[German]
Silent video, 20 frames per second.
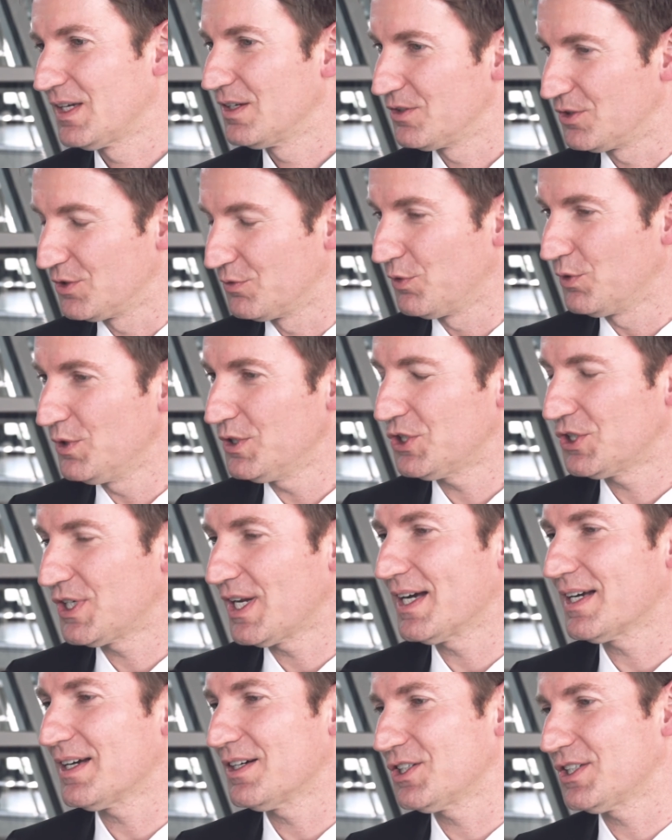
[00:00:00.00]
Sowohl
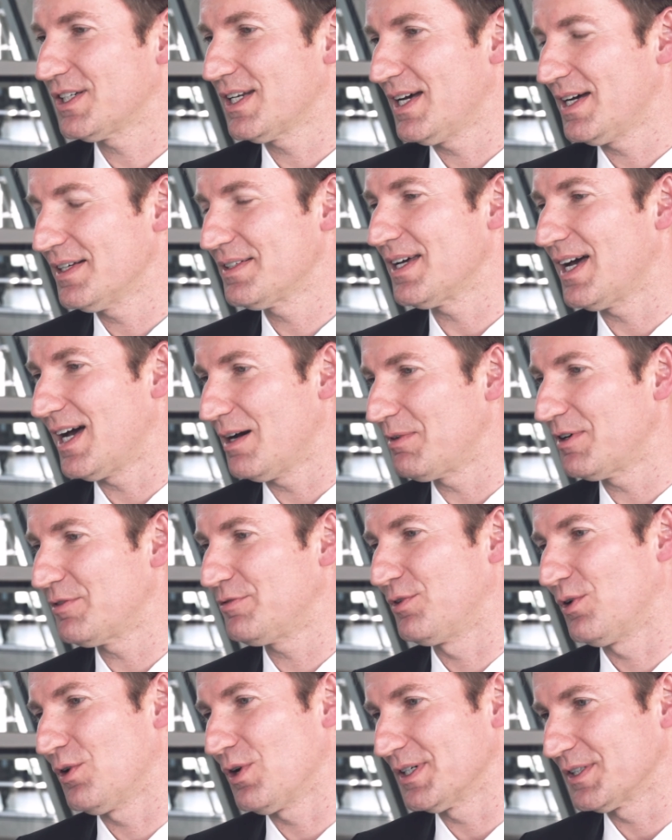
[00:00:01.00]
starker Staat, aber
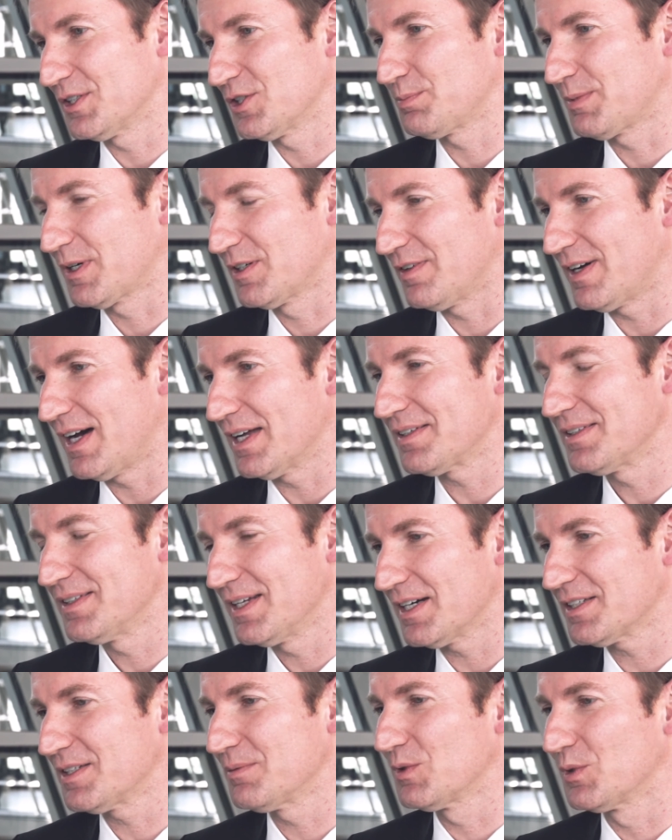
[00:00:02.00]
Vorrang des Privaten
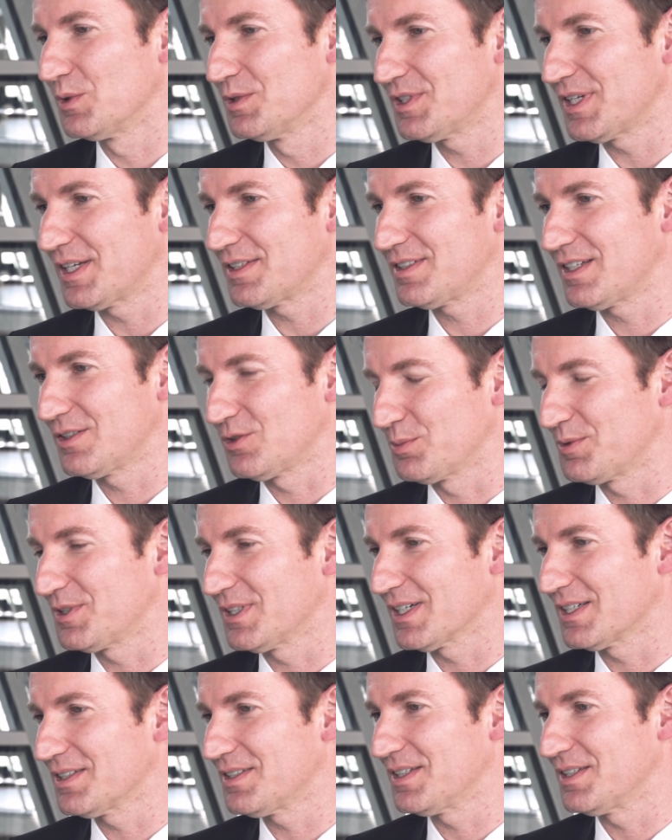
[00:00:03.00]
nach dem Grundsatz der
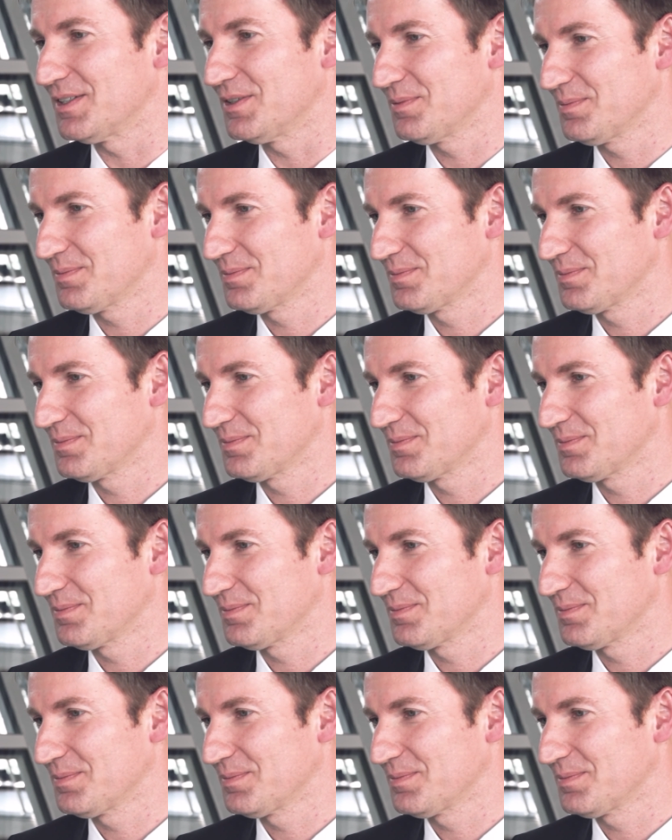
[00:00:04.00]
Subsidiarität.